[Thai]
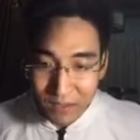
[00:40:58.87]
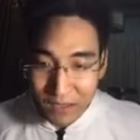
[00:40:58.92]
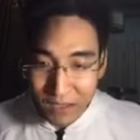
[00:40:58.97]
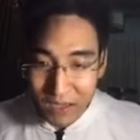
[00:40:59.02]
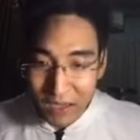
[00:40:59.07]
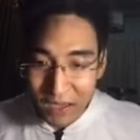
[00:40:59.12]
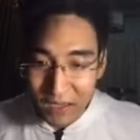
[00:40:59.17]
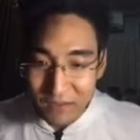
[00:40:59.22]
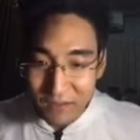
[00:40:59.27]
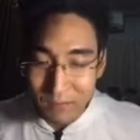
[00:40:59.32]

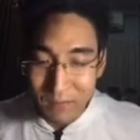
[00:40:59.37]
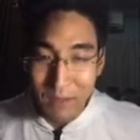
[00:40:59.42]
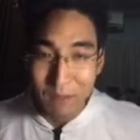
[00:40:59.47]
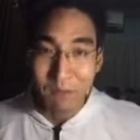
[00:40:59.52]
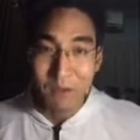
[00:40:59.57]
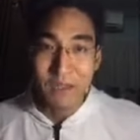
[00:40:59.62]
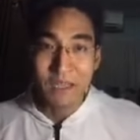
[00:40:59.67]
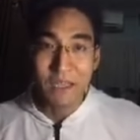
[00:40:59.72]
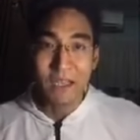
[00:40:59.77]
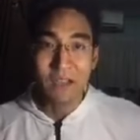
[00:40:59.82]
อ่าสำหรับ
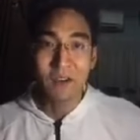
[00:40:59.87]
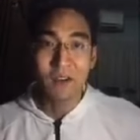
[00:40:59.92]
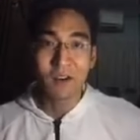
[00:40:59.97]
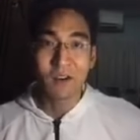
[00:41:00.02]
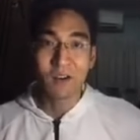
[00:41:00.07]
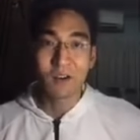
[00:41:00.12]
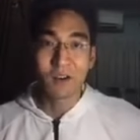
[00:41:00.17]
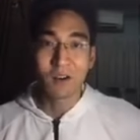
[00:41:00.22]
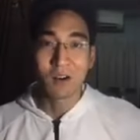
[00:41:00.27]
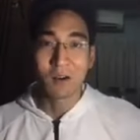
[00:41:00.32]
วันนี้ก็
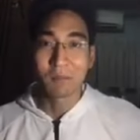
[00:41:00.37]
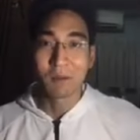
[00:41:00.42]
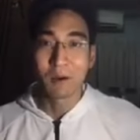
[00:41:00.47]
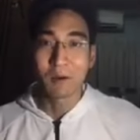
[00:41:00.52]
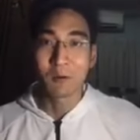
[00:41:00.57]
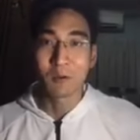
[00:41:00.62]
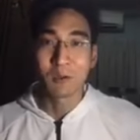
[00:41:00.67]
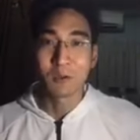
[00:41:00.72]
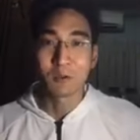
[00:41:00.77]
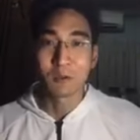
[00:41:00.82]
ขอขอบพระ
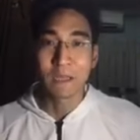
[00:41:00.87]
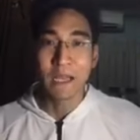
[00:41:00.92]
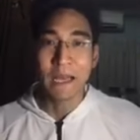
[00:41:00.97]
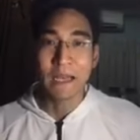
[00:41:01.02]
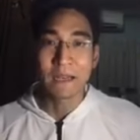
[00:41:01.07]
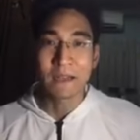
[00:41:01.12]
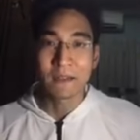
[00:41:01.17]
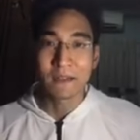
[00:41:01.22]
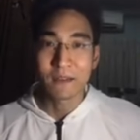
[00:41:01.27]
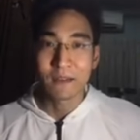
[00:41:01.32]
คุณทุกท่า
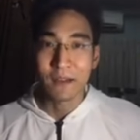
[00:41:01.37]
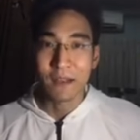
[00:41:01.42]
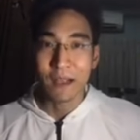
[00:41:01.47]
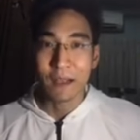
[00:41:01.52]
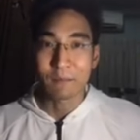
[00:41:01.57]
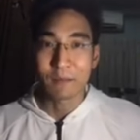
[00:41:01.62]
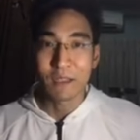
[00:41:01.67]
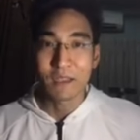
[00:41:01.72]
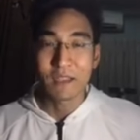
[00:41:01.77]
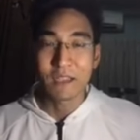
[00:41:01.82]
นนะครั
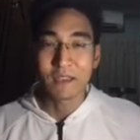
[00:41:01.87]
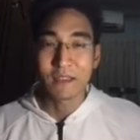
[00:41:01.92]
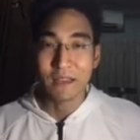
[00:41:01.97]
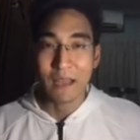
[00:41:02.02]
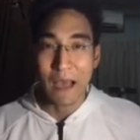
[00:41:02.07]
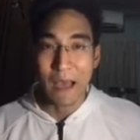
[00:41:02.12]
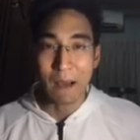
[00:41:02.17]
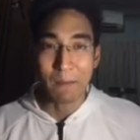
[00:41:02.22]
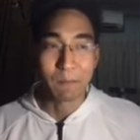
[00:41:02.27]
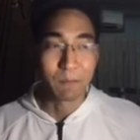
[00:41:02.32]
บ ที่ติด
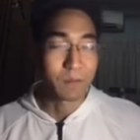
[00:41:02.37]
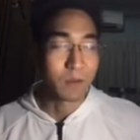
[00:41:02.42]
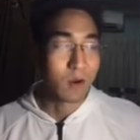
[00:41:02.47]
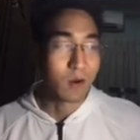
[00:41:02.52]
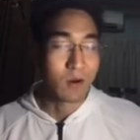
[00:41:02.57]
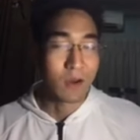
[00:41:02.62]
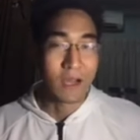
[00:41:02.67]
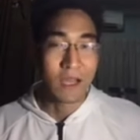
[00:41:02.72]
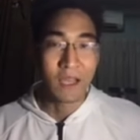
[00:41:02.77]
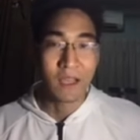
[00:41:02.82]
ตามข
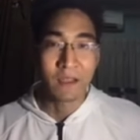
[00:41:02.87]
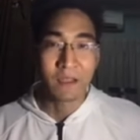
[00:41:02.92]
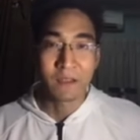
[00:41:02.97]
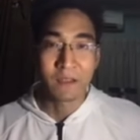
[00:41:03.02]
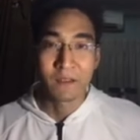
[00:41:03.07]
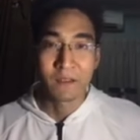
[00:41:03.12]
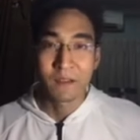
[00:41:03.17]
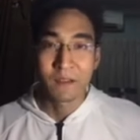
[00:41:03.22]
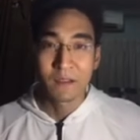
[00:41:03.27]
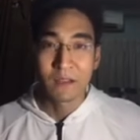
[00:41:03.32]
อให้
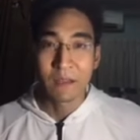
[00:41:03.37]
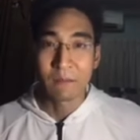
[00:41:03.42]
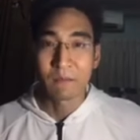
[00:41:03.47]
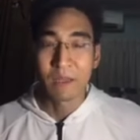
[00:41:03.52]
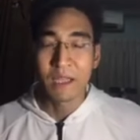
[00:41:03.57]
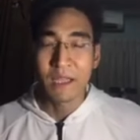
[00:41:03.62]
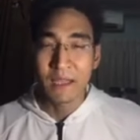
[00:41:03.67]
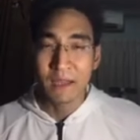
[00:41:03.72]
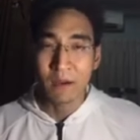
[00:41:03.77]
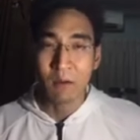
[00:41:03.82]
เต็ม
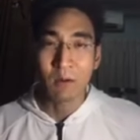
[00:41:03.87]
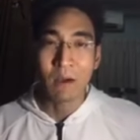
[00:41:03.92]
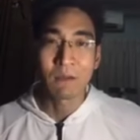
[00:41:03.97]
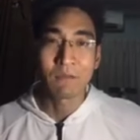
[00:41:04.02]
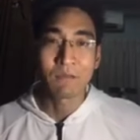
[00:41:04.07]
ที่กับความ